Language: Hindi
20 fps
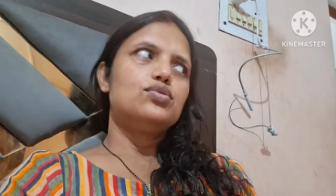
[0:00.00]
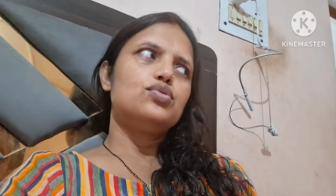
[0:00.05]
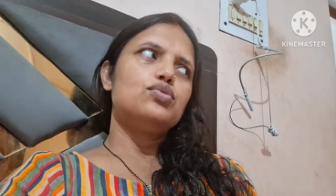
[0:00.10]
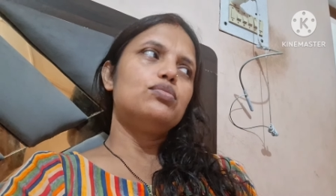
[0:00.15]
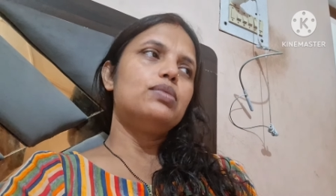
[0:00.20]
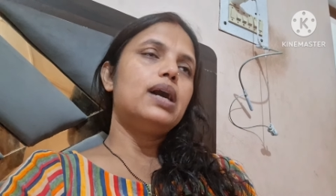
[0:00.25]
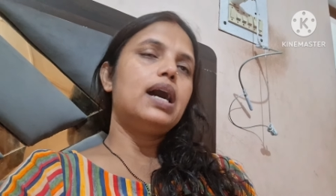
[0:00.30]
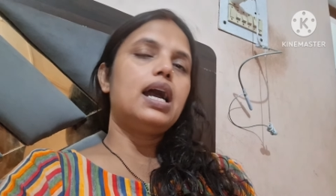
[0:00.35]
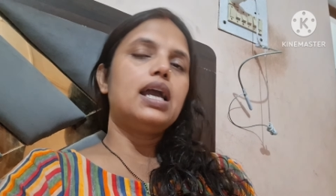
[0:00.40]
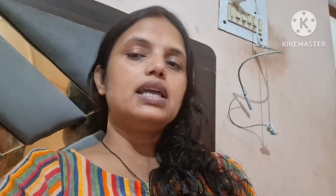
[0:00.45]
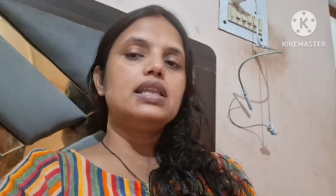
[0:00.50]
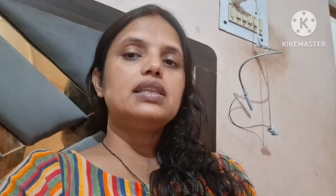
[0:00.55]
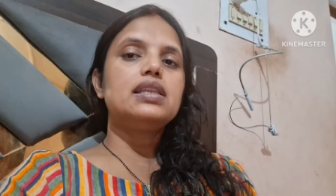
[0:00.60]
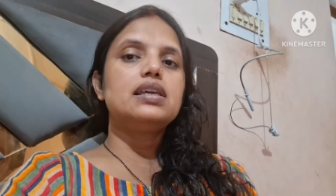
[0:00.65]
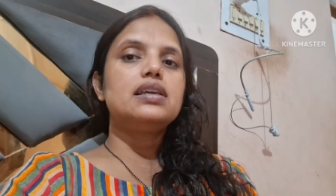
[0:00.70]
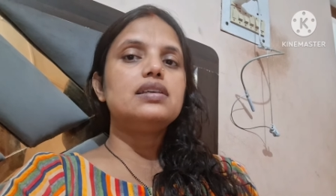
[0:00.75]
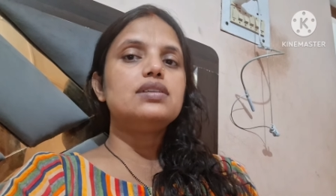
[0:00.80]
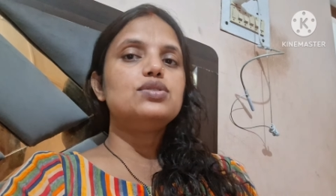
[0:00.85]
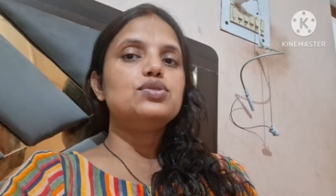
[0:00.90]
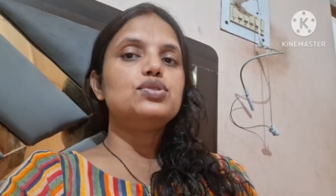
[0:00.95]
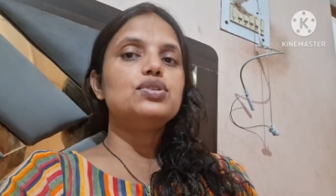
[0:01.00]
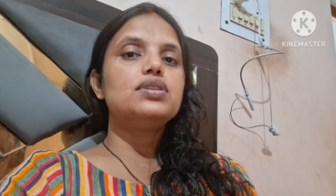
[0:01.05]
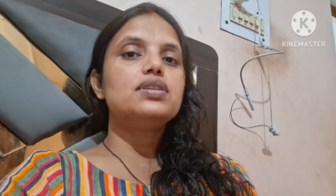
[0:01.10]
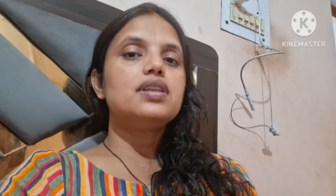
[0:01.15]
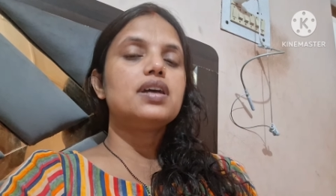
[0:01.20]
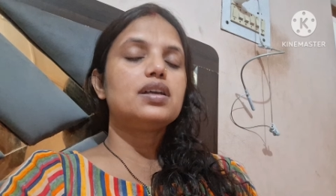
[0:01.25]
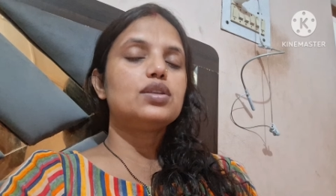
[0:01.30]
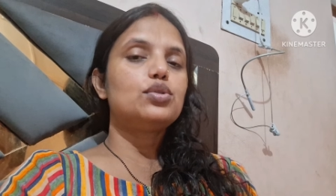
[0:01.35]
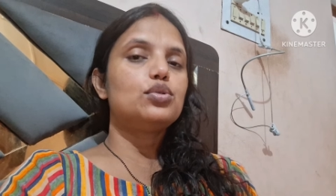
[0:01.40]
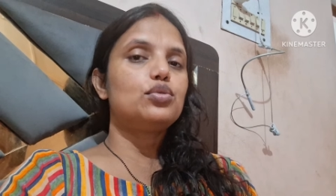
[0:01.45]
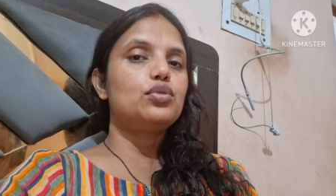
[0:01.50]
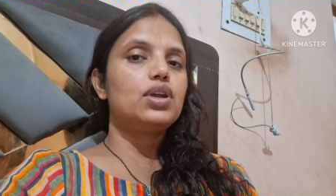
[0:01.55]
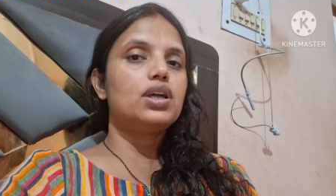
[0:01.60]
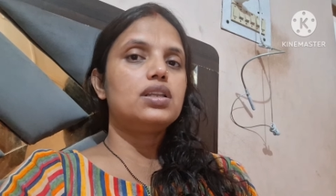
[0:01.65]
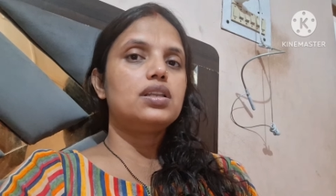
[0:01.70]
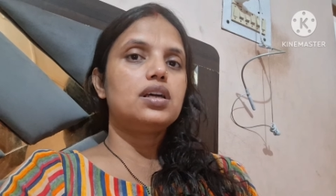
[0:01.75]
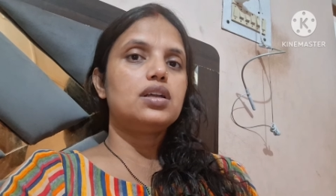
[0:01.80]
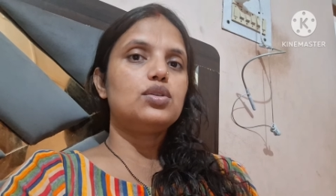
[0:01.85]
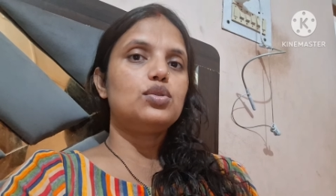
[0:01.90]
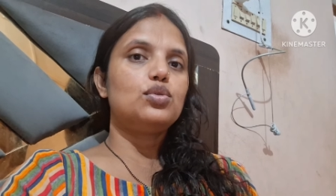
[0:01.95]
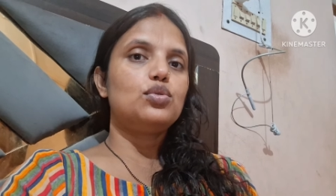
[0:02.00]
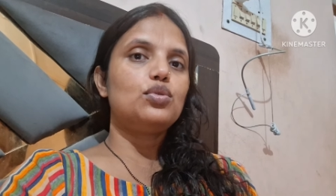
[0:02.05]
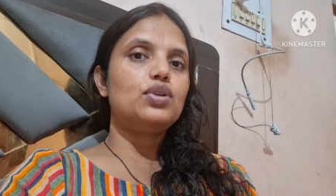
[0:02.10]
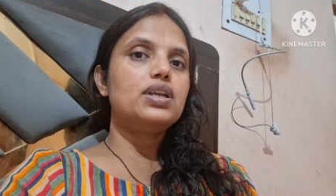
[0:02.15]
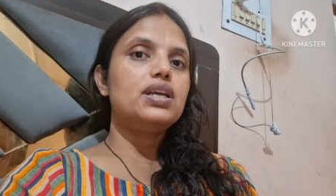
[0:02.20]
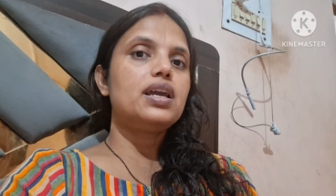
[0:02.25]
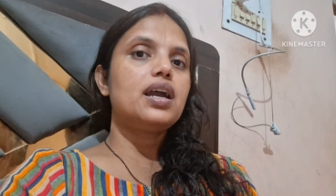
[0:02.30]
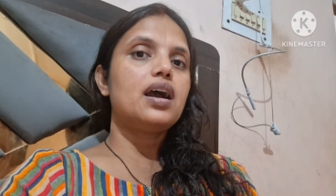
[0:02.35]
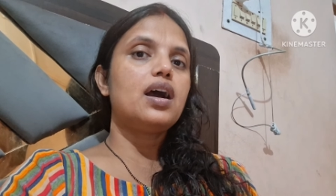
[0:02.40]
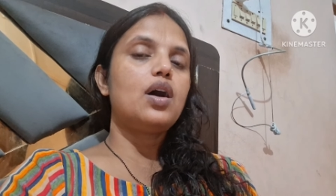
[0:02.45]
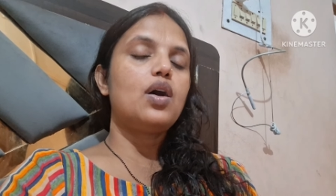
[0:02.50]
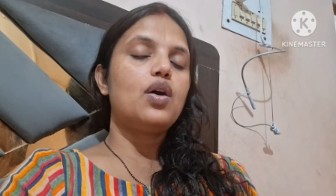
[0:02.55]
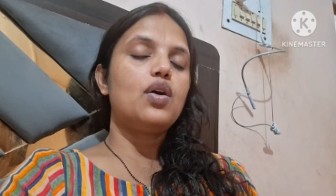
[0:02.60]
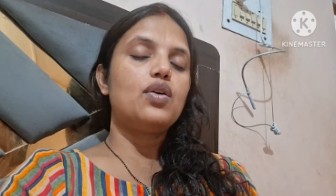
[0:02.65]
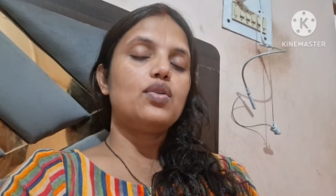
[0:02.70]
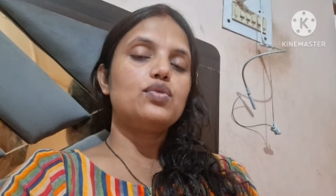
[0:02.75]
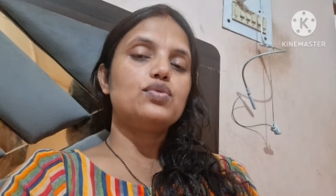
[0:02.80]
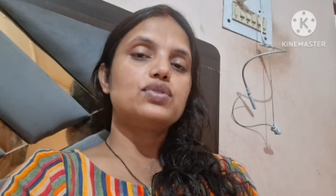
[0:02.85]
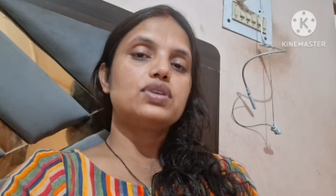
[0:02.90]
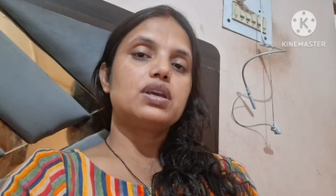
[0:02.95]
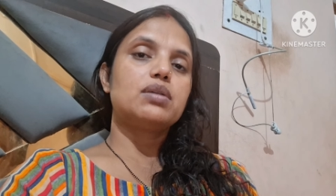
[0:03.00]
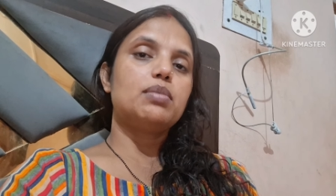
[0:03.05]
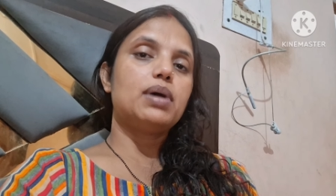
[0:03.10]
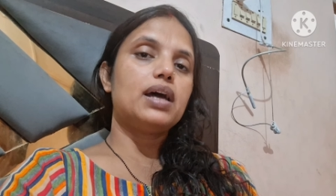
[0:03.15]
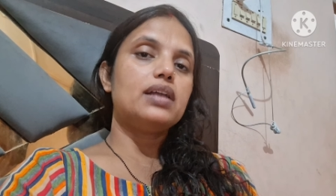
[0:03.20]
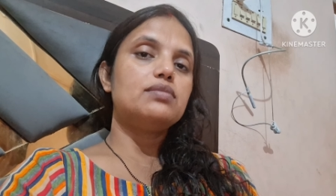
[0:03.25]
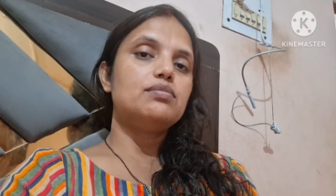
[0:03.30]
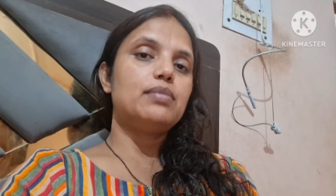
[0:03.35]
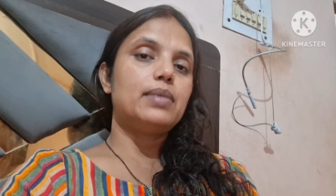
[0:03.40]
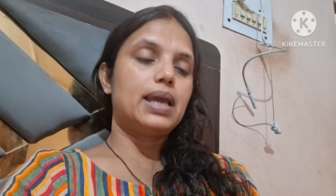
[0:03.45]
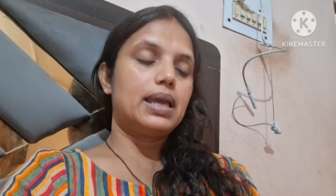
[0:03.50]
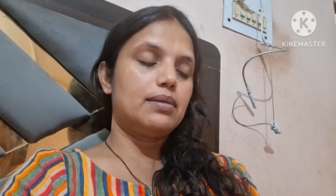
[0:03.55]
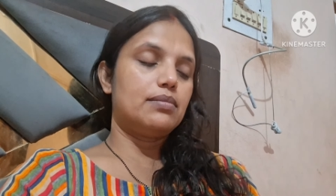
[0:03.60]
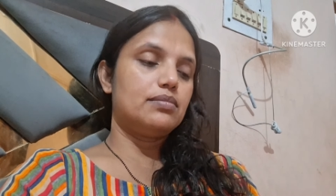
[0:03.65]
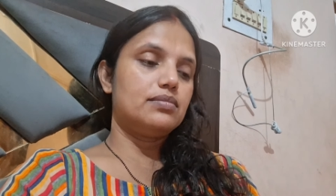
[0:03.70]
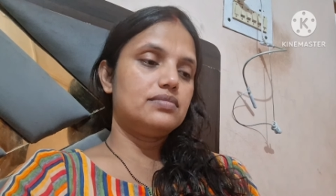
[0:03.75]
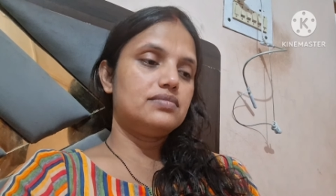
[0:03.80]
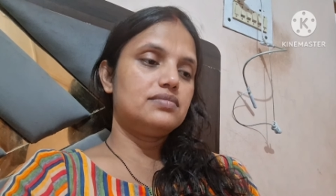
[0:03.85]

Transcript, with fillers: सुबह आई थी जितना धोना था धो लिया और उसके बाद मैं